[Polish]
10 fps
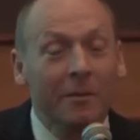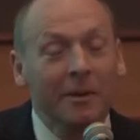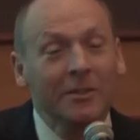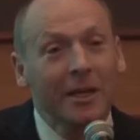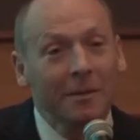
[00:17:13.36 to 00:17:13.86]
I w
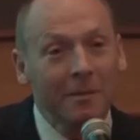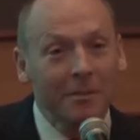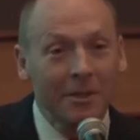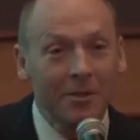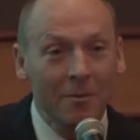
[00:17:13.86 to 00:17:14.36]
momencie, jak
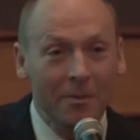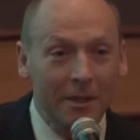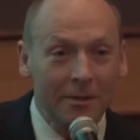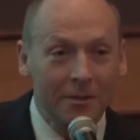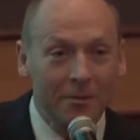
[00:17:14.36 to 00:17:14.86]
mamy ten
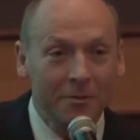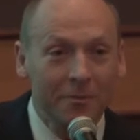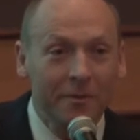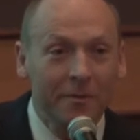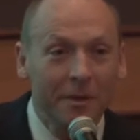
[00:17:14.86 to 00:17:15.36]
obraz, to o
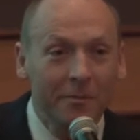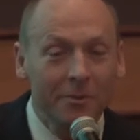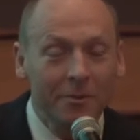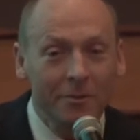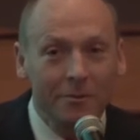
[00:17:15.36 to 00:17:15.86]
czym mówiłem na
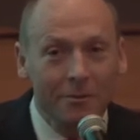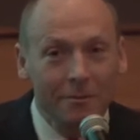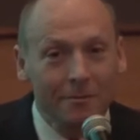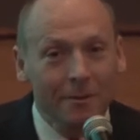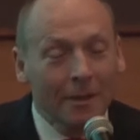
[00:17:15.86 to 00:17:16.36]

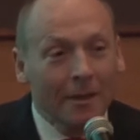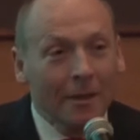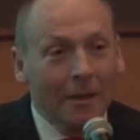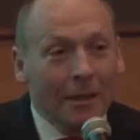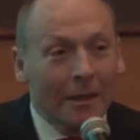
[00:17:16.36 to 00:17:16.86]
początku,
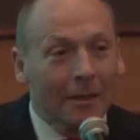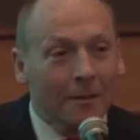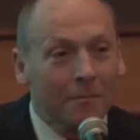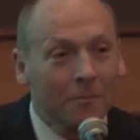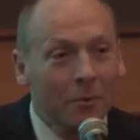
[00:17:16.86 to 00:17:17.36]

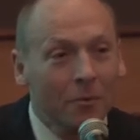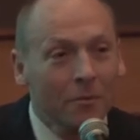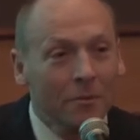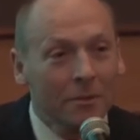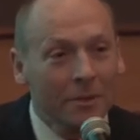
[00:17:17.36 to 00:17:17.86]
e,
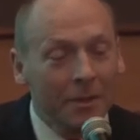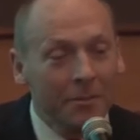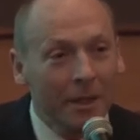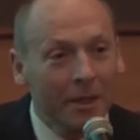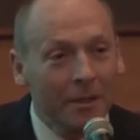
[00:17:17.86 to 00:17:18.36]
ból,
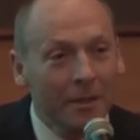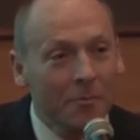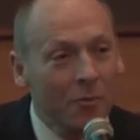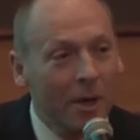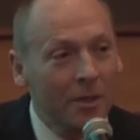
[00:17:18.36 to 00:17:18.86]

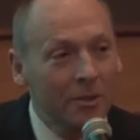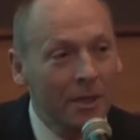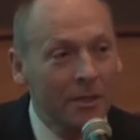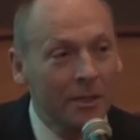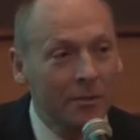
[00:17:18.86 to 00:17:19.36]
cierpienie, płacz,
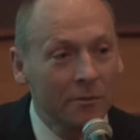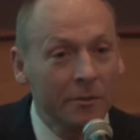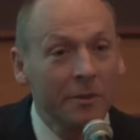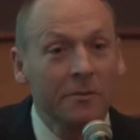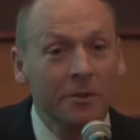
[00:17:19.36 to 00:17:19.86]

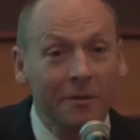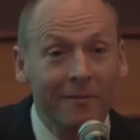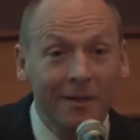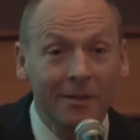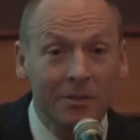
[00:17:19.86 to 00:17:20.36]
charytatywność,
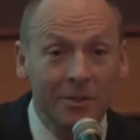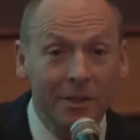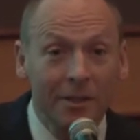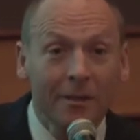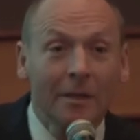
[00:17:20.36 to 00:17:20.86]
to
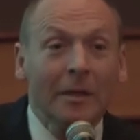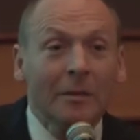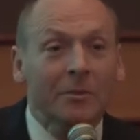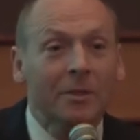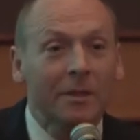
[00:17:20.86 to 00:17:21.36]
faktycznie
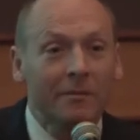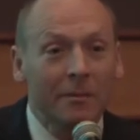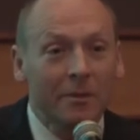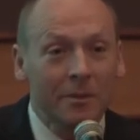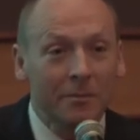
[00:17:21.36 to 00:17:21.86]

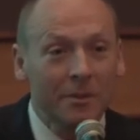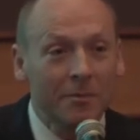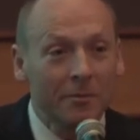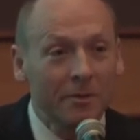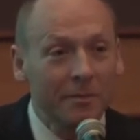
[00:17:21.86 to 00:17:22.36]
przedstawiamy osoby
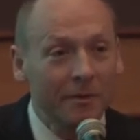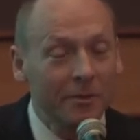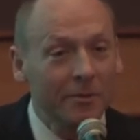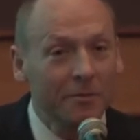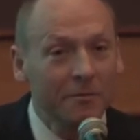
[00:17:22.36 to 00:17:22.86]
z
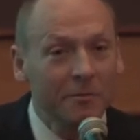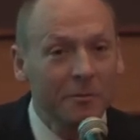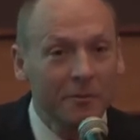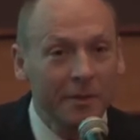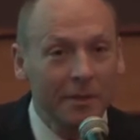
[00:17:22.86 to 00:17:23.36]
niepełnosprawnością w
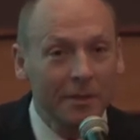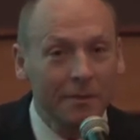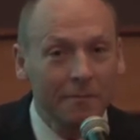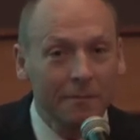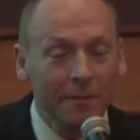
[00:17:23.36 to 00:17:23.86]
złym
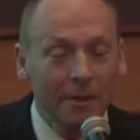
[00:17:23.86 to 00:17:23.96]
świetle.